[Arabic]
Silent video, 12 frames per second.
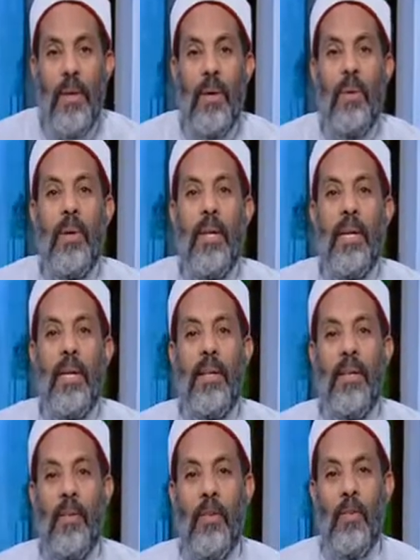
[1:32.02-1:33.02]
هو
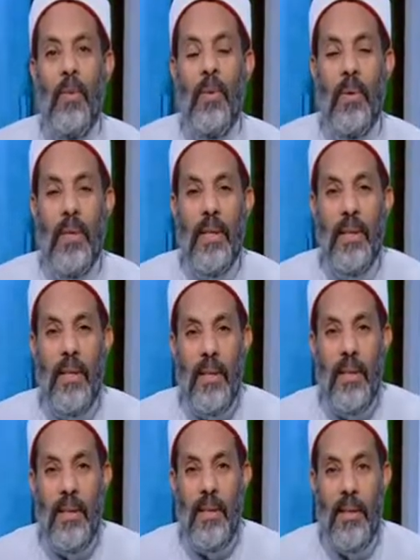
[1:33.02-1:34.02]
سوء
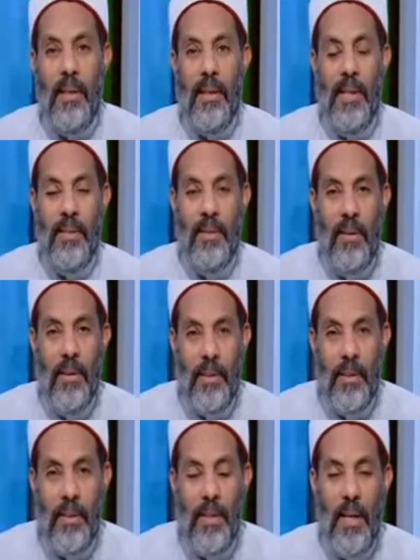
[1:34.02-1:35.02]
الاعتقاد
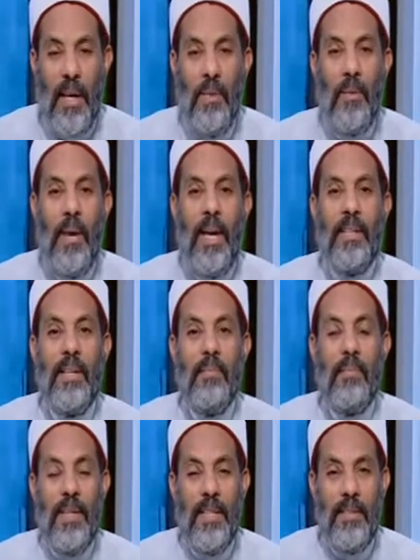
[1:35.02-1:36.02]
أو عدم
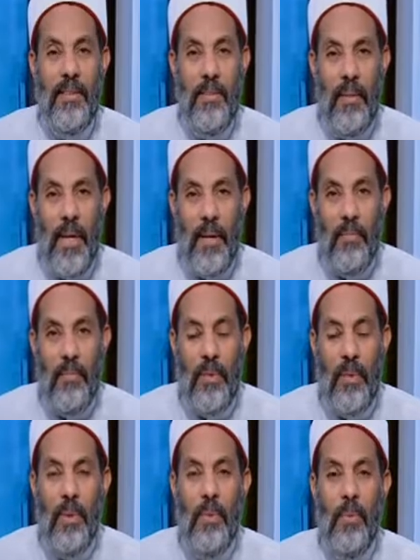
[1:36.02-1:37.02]
الاتباع
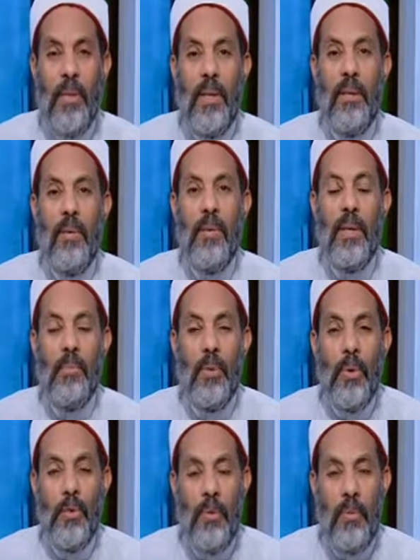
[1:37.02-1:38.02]
وكنا
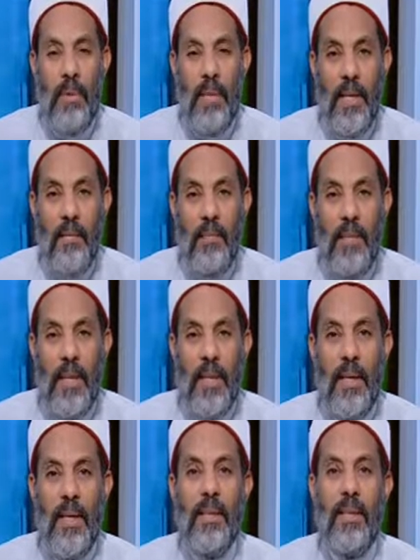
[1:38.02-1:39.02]
بنقصد بده
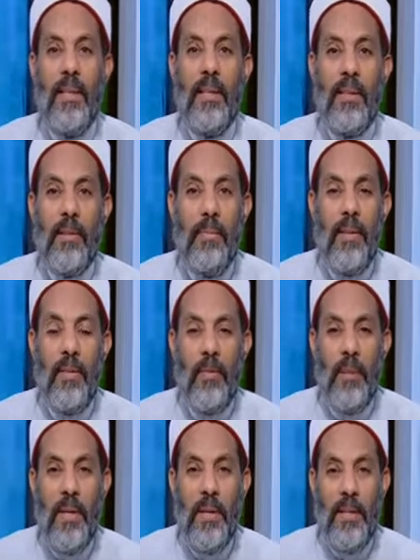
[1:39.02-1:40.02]
ان ربنا
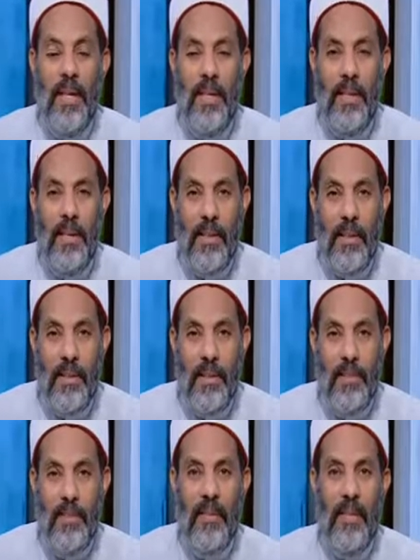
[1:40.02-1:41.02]
سبحانه وتعالى خلق
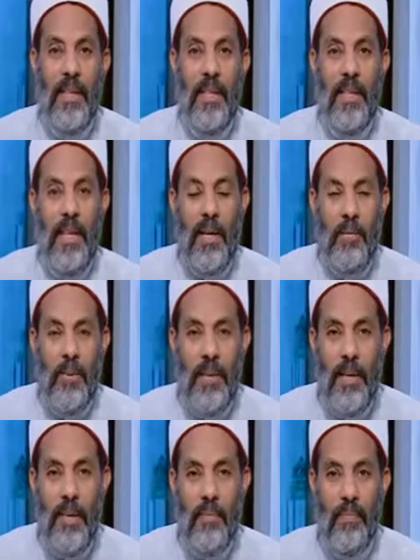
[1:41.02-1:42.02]
الانسان
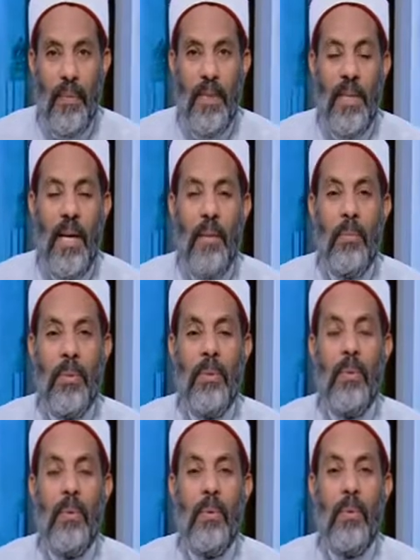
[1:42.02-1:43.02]
ليعبده
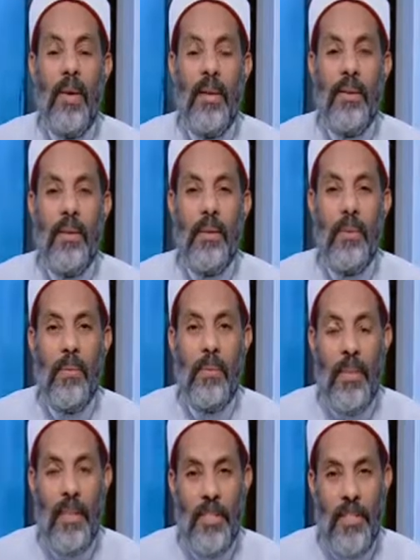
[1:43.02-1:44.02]
يعبده وحده
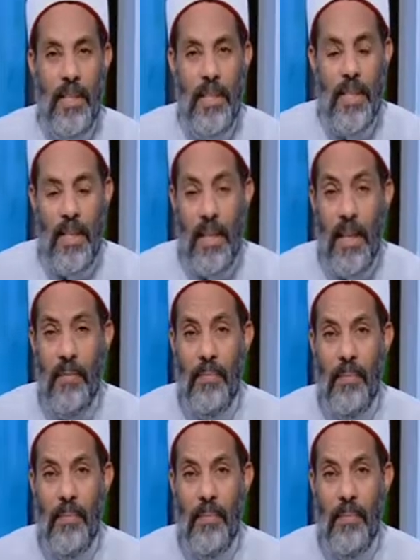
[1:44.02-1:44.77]
لا شريك له